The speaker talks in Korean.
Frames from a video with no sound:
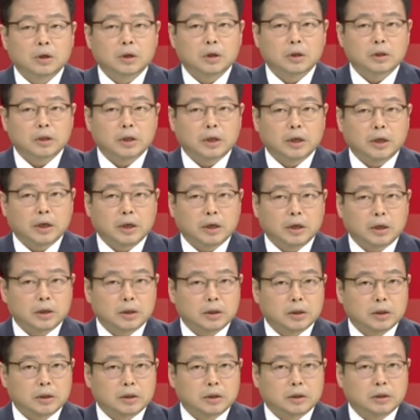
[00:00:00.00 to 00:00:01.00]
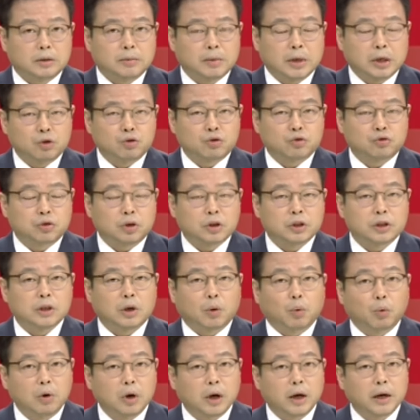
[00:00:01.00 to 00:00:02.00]
이제 그 매출
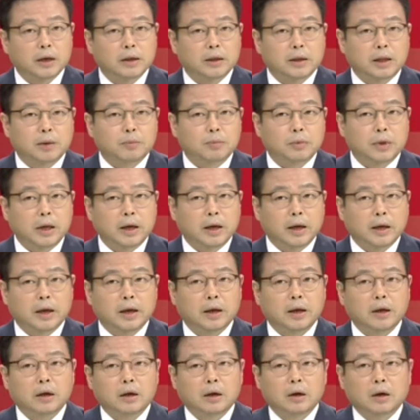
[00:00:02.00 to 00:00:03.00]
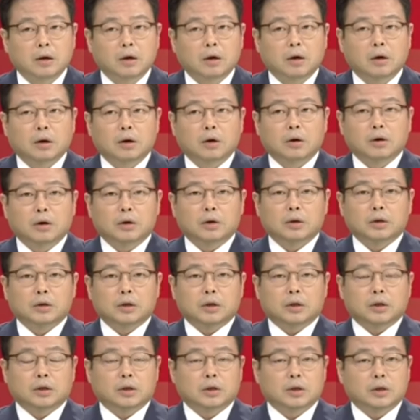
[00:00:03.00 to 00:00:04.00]
추정치가 올라가기 때문에 어
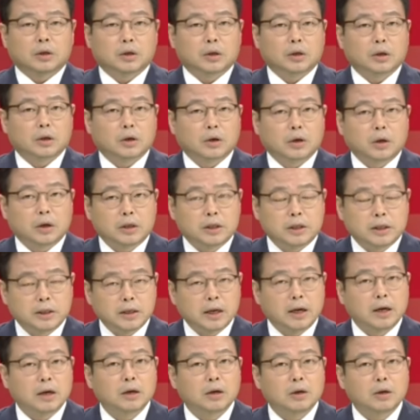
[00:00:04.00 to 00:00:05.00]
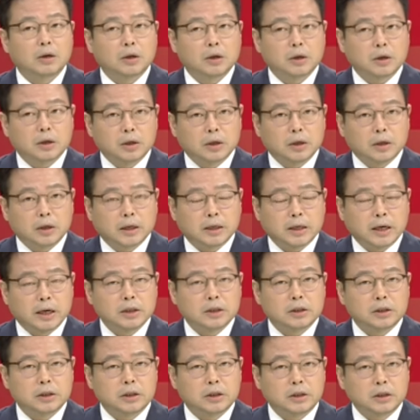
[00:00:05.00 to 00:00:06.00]
시장
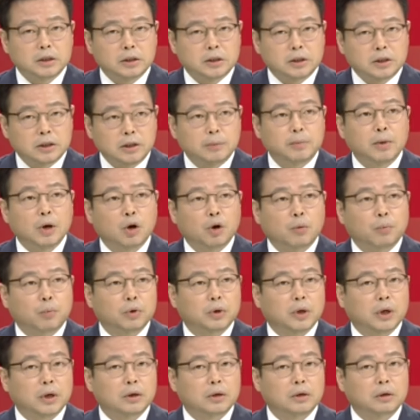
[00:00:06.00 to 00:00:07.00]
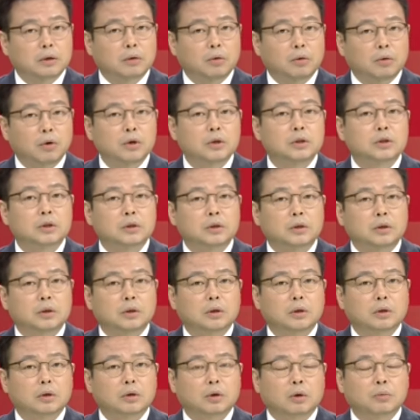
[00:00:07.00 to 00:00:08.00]
예상치인 700억보다는 훨씬
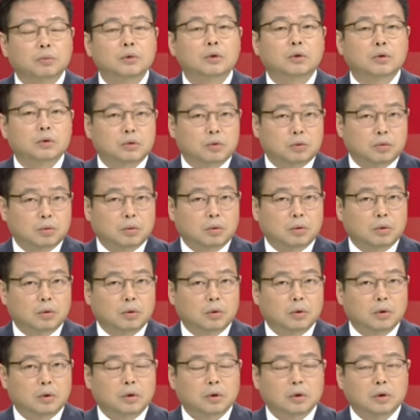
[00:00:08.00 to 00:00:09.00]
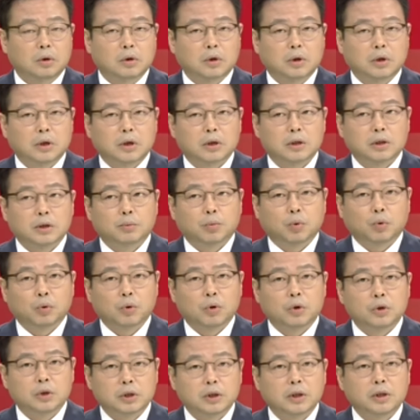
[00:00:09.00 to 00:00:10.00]
넘을 것으로 그렇게 이제
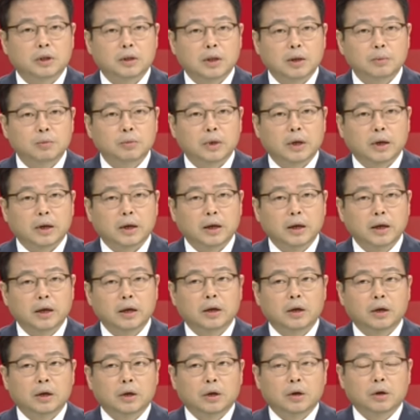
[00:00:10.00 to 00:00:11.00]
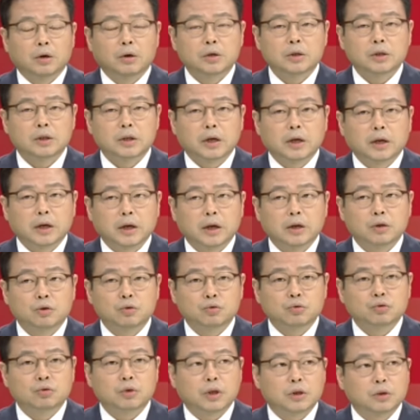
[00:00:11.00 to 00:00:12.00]
보여지기 때문에 현재의
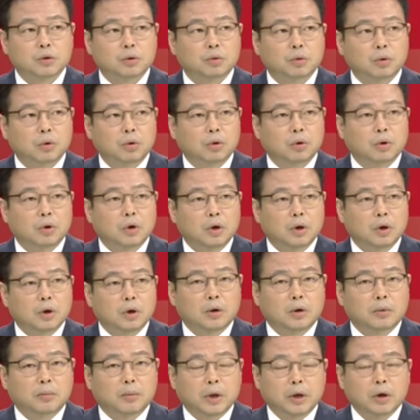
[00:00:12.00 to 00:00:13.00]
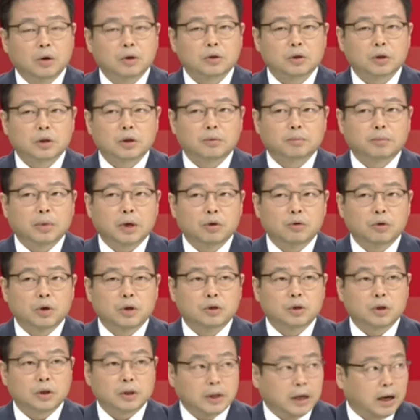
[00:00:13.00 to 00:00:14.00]
수준에서도 매력적인
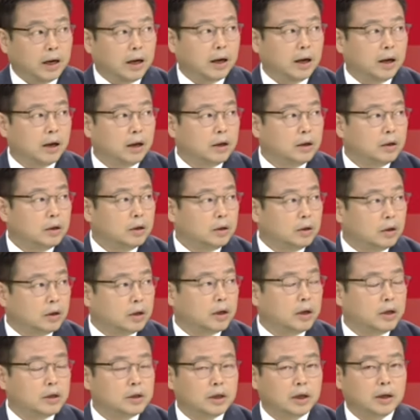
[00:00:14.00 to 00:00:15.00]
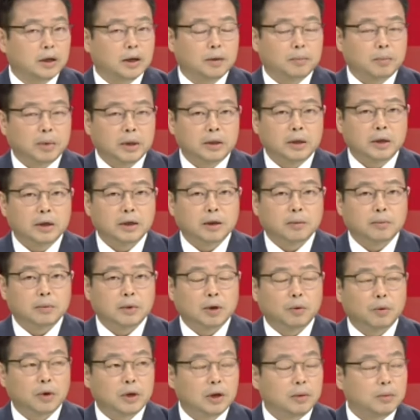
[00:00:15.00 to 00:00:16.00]
밸류에이션이다. 이렇게 이제 판단이
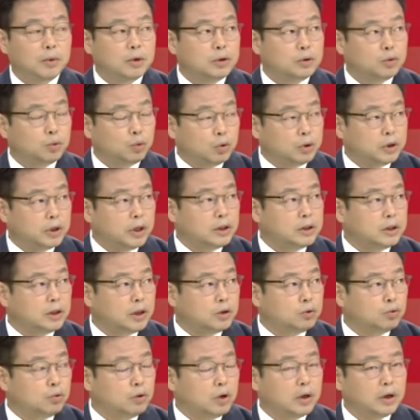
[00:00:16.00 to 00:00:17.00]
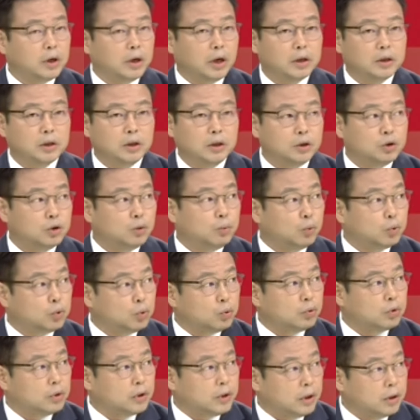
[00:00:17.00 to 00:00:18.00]
됩니다. 왜냐하면 동사의 시가총액이 한
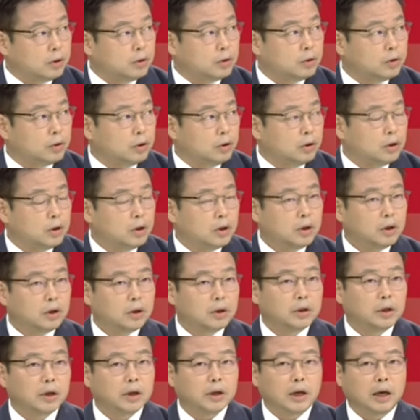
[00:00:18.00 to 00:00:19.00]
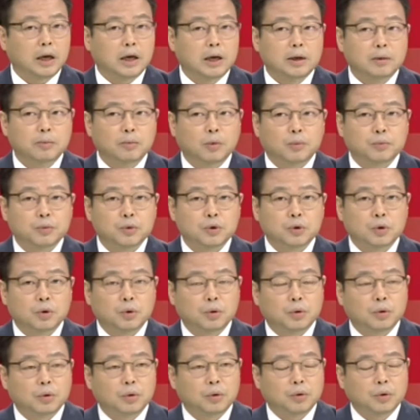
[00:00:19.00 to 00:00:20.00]
1.5조 정도 되거든요. 근데 게임
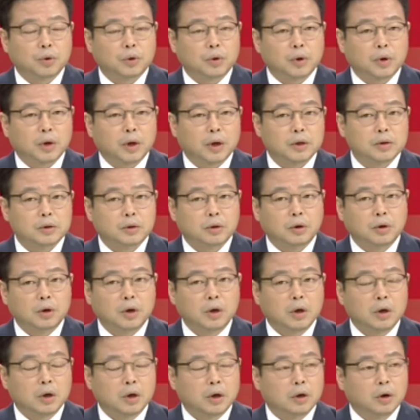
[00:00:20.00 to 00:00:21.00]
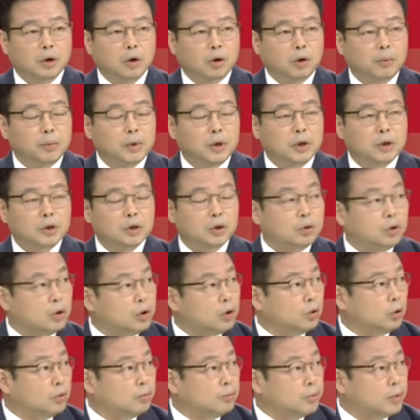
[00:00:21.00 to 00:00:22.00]
업종에서 영업이익이
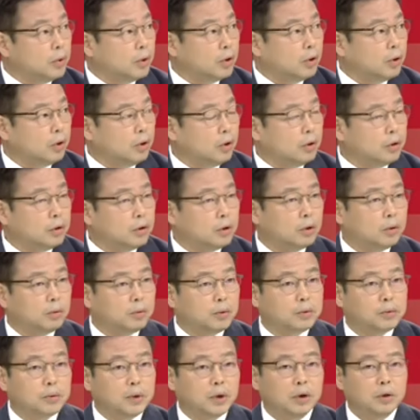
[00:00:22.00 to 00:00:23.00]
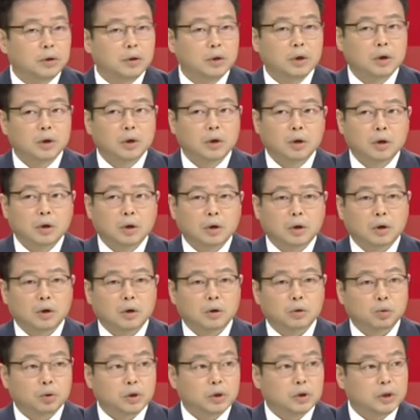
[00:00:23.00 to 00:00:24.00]
천억이 넘으면 넘으면
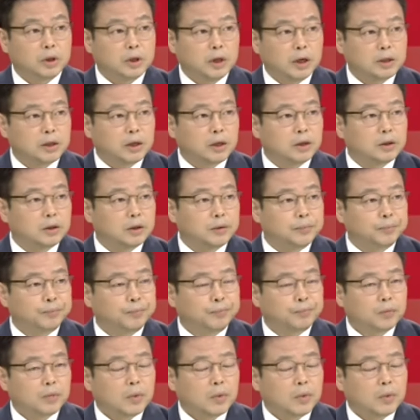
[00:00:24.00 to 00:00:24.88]
어, 또이 이 회사는